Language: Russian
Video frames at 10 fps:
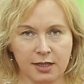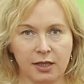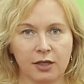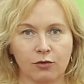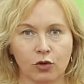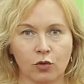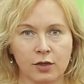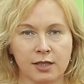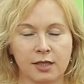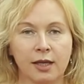Его рост
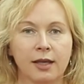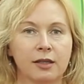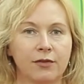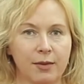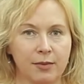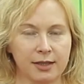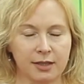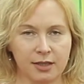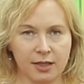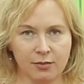2 метра
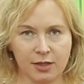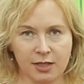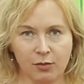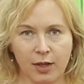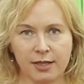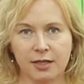75